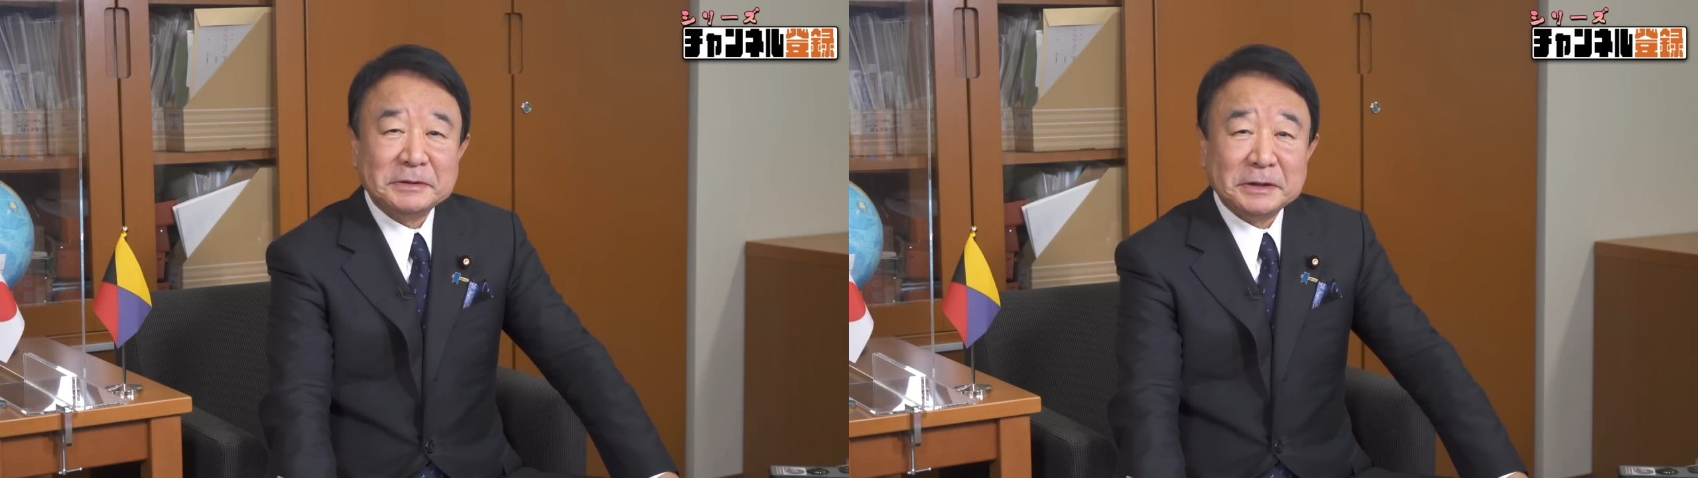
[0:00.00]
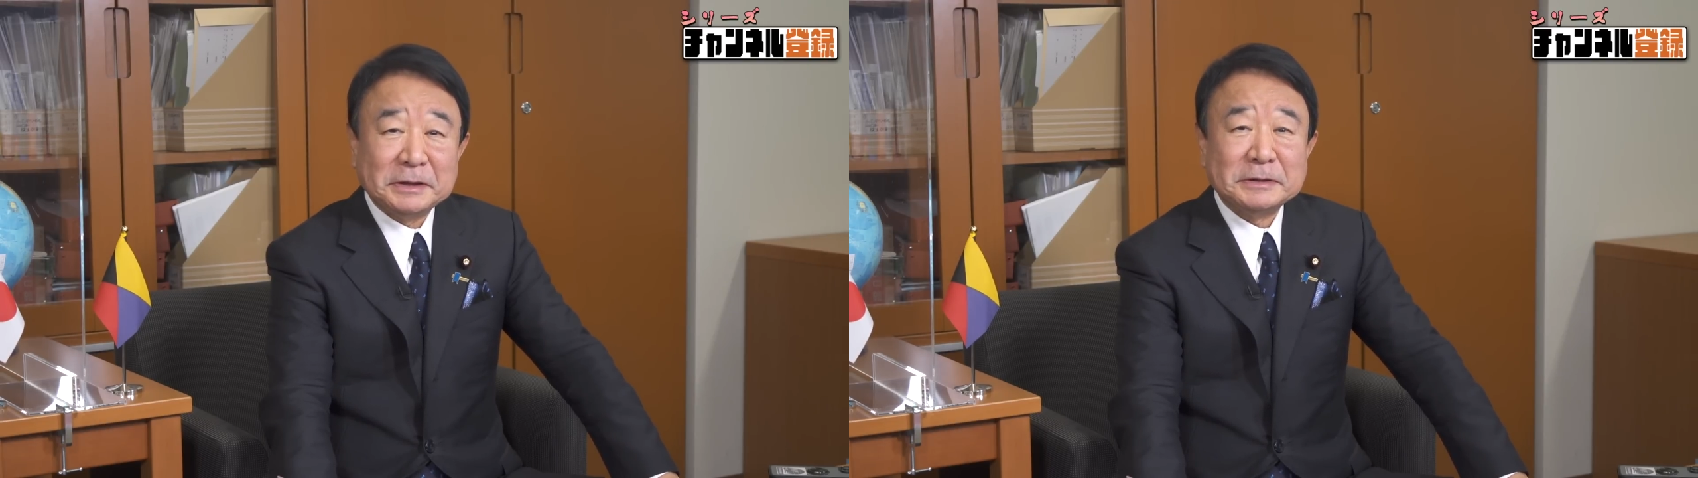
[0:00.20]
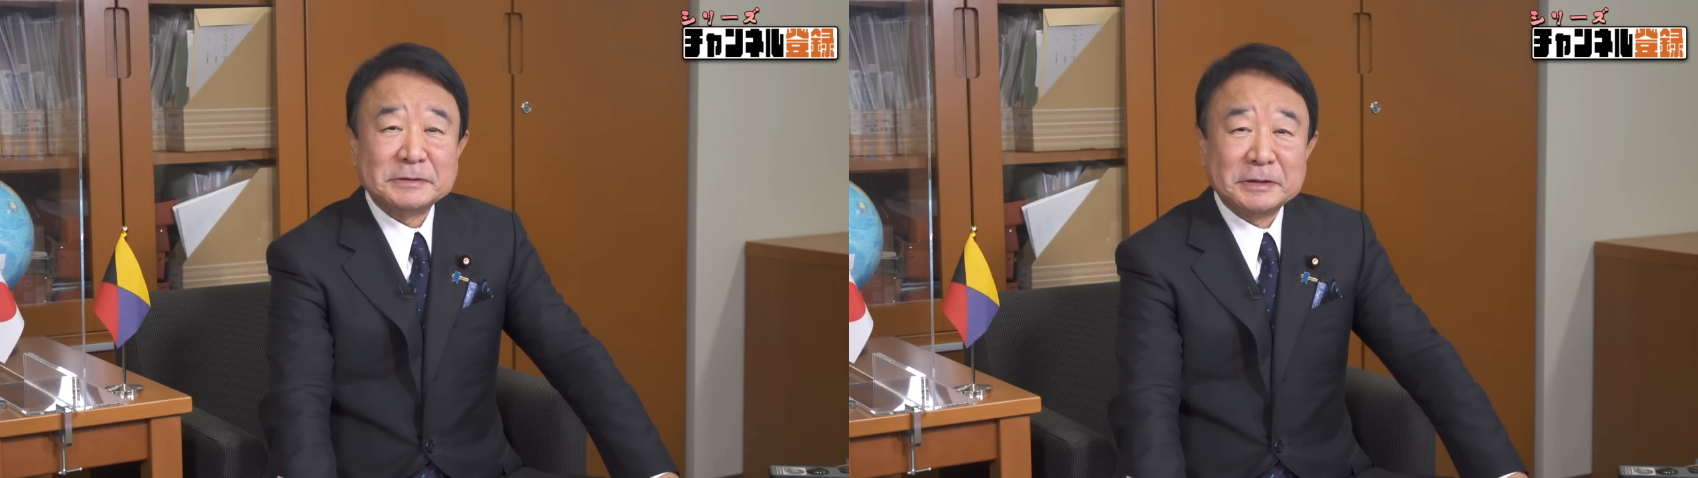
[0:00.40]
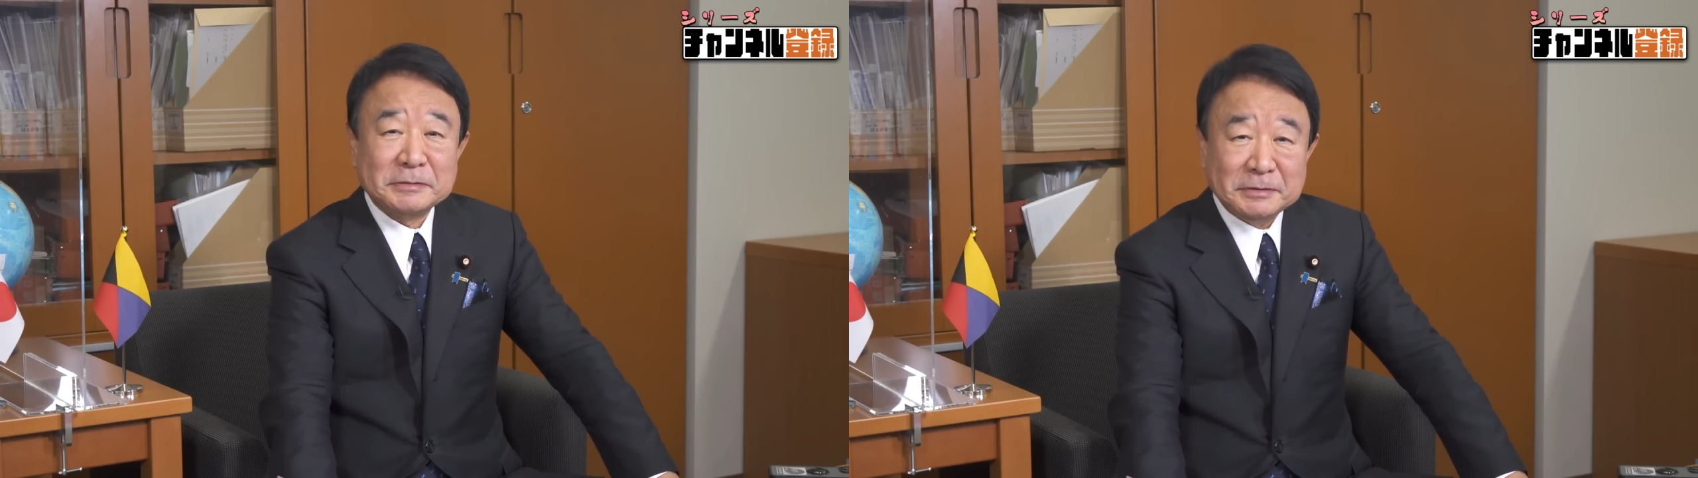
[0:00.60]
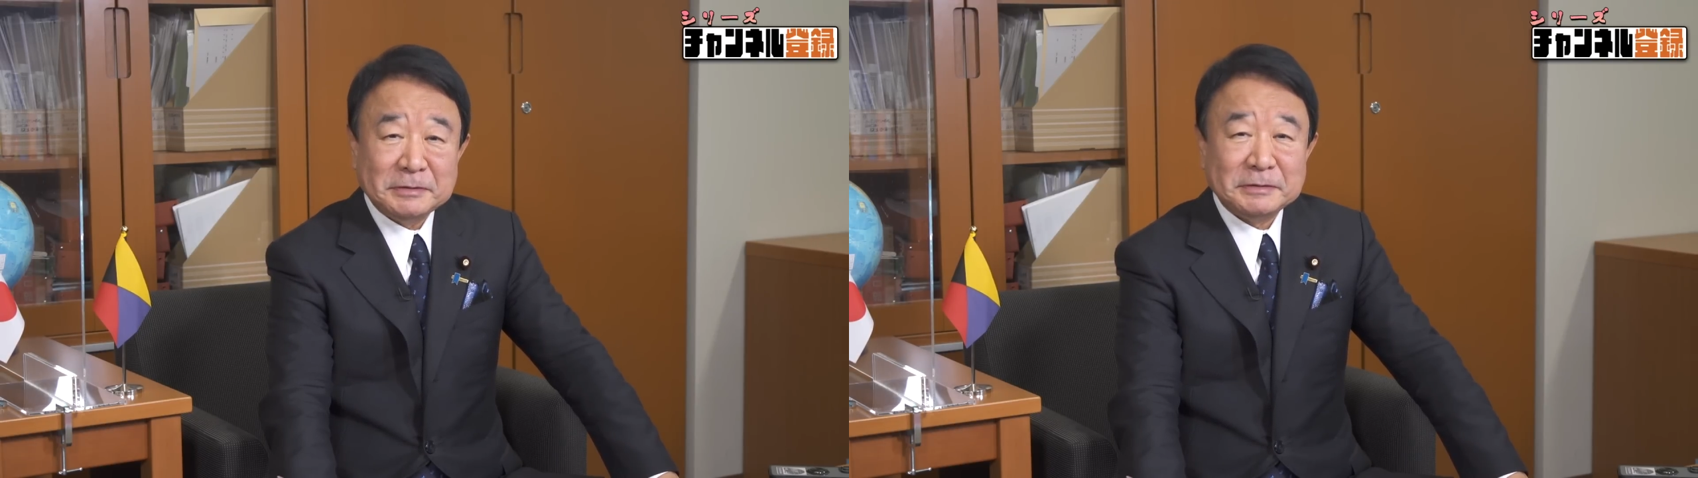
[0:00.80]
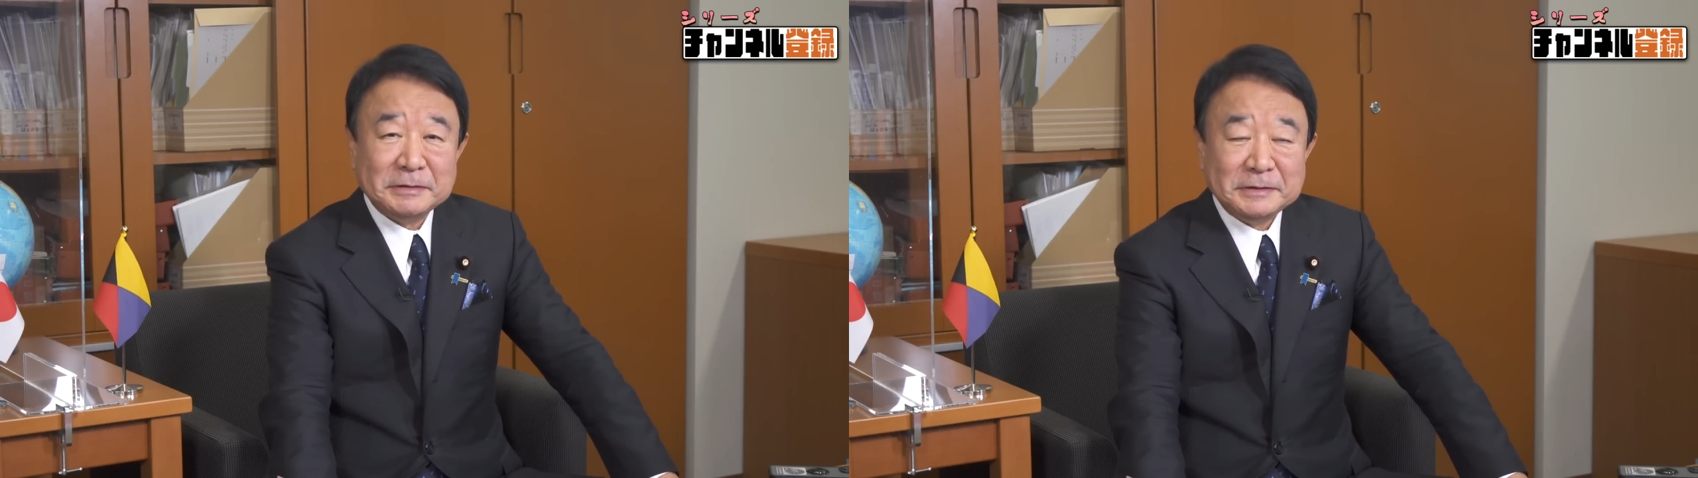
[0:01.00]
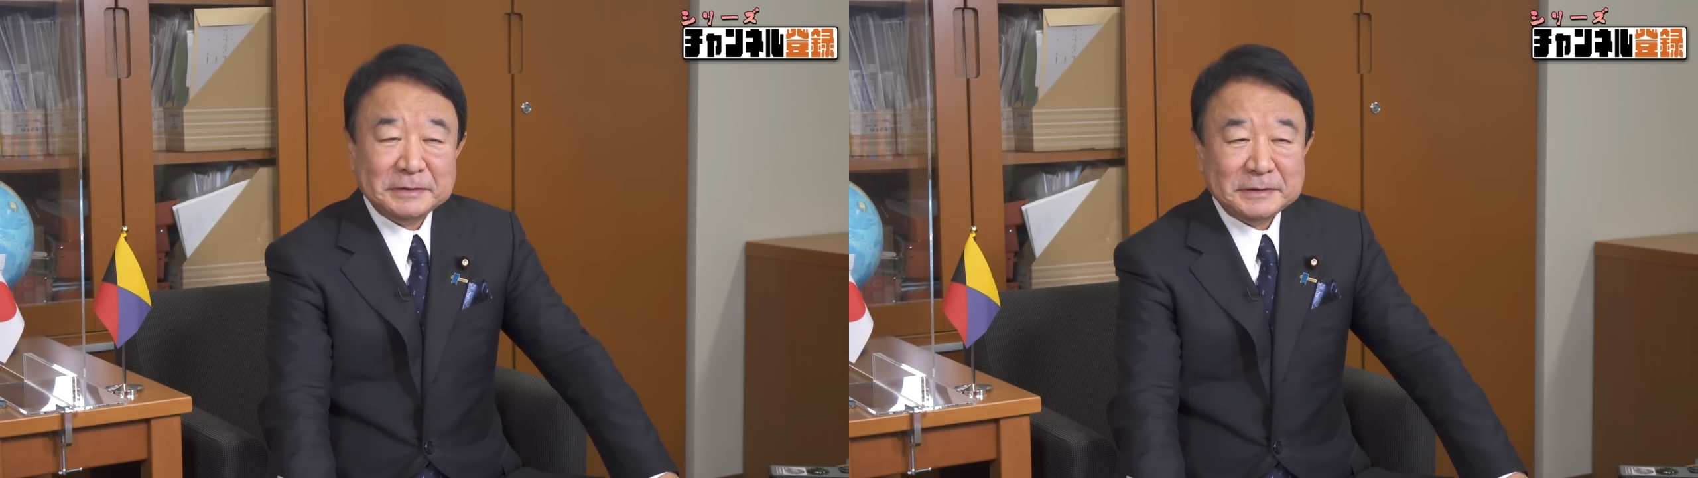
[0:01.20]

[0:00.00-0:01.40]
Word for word: 出たんですけど